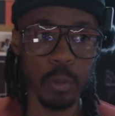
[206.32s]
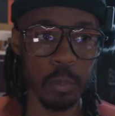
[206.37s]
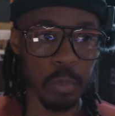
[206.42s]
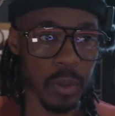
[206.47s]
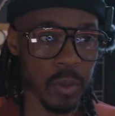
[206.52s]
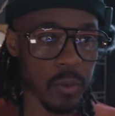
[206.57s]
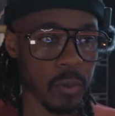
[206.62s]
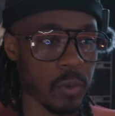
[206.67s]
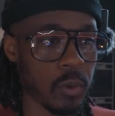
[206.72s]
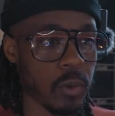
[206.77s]
je
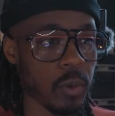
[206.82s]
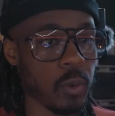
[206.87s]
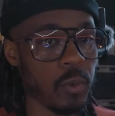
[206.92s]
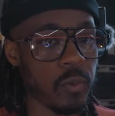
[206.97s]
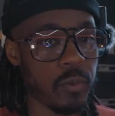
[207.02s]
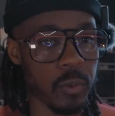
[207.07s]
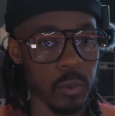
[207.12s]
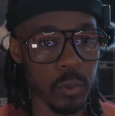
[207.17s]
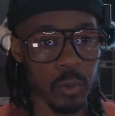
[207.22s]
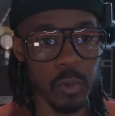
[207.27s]
pense
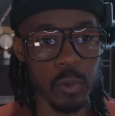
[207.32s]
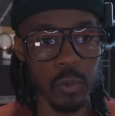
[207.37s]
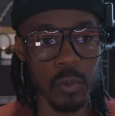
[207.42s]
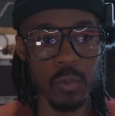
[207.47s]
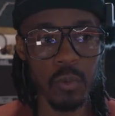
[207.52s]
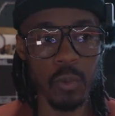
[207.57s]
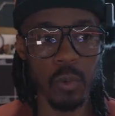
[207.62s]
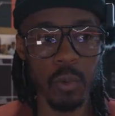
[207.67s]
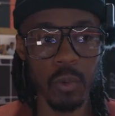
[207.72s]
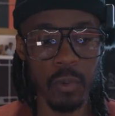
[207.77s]
qu'au fond de
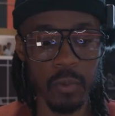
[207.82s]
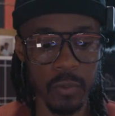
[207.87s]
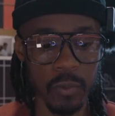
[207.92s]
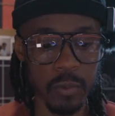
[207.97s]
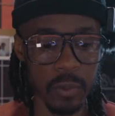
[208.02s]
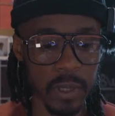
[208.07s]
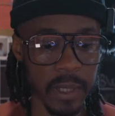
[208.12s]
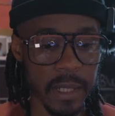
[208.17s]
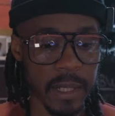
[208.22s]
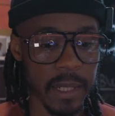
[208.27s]
nous, on
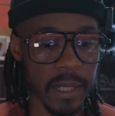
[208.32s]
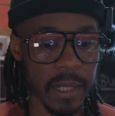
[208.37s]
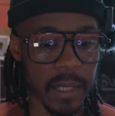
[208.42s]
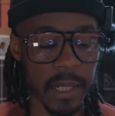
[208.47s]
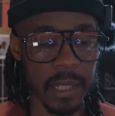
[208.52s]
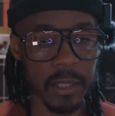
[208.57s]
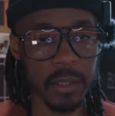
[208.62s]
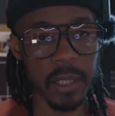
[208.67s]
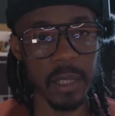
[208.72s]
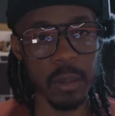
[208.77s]
voudrait
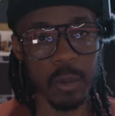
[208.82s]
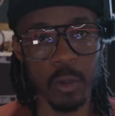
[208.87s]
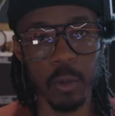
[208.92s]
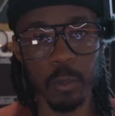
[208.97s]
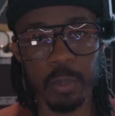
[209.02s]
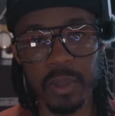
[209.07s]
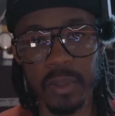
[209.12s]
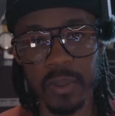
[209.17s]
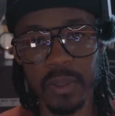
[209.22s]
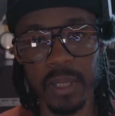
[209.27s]
être
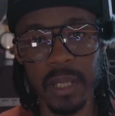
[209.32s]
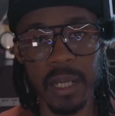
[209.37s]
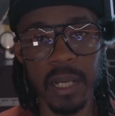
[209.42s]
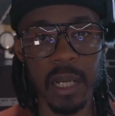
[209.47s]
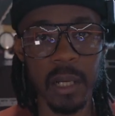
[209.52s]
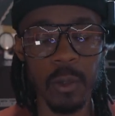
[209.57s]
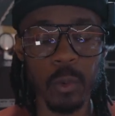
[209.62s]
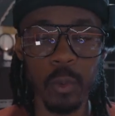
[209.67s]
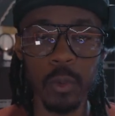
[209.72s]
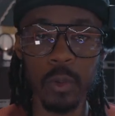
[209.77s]
récompensé
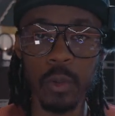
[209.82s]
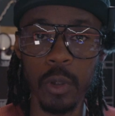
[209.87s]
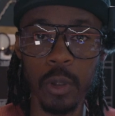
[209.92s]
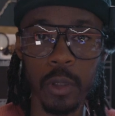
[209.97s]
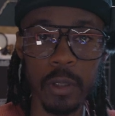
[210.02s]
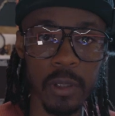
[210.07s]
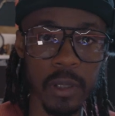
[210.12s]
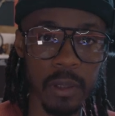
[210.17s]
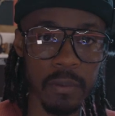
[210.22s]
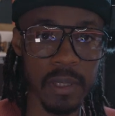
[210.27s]
à la
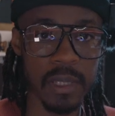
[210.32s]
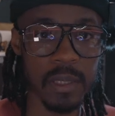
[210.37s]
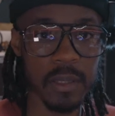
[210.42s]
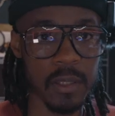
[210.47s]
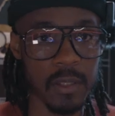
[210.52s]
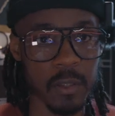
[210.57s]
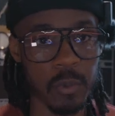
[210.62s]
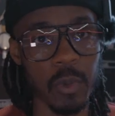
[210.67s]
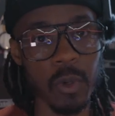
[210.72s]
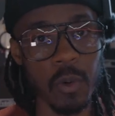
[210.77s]
hauteur de
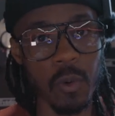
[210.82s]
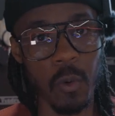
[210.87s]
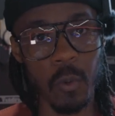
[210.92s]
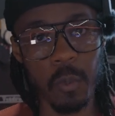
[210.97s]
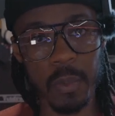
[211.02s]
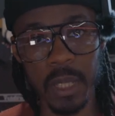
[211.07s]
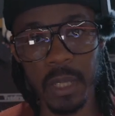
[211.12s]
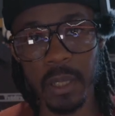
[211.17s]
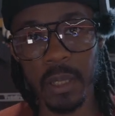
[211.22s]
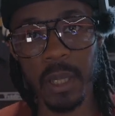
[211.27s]
l'investissement
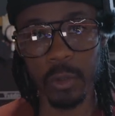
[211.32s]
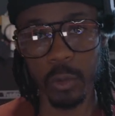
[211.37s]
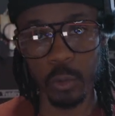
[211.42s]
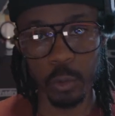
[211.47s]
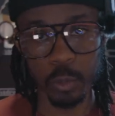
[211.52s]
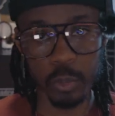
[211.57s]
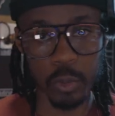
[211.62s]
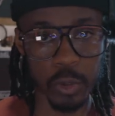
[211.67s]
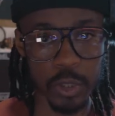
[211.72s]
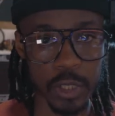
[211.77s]
qu'on met dans
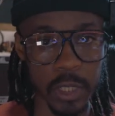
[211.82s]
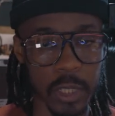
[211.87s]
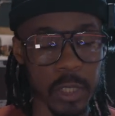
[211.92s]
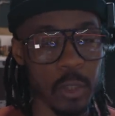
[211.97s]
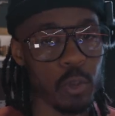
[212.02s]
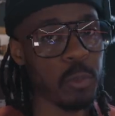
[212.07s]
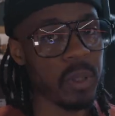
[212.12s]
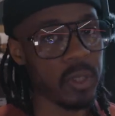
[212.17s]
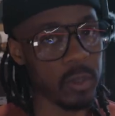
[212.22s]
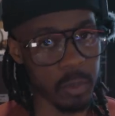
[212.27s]
nos projets.
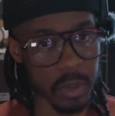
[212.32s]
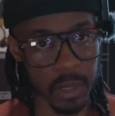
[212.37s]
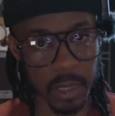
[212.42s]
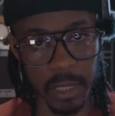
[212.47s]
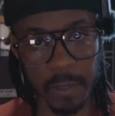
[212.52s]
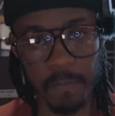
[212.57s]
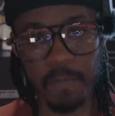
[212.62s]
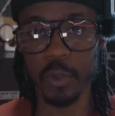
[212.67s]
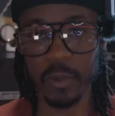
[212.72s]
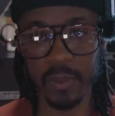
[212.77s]
Je suis passé
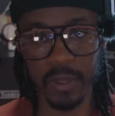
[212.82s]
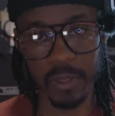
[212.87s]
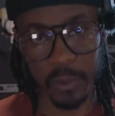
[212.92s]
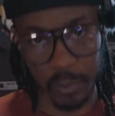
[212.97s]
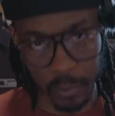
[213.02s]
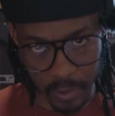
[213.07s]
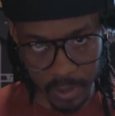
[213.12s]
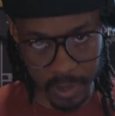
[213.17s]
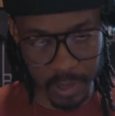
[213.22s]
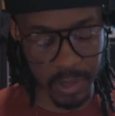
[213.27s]
par là, je sais
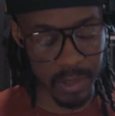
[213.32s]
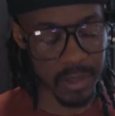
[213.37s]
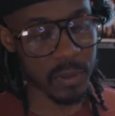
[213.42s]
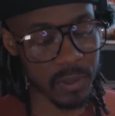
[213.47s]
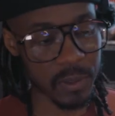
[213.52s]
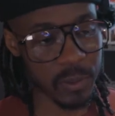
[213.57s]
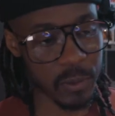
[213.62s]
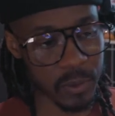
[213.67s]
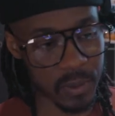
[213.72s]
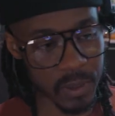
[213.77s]
ce que c'est, je
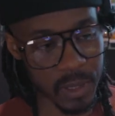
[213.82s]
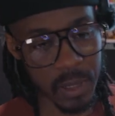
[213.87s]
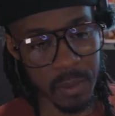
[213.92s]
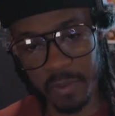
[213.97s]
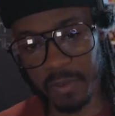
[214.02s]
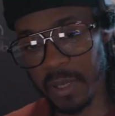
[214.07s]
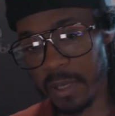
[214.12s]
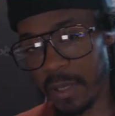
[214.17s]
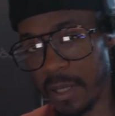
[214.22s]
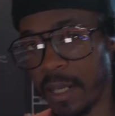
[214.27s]
sais ce que c'est.
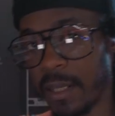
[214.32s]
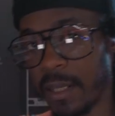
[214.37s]
Mais eh viens,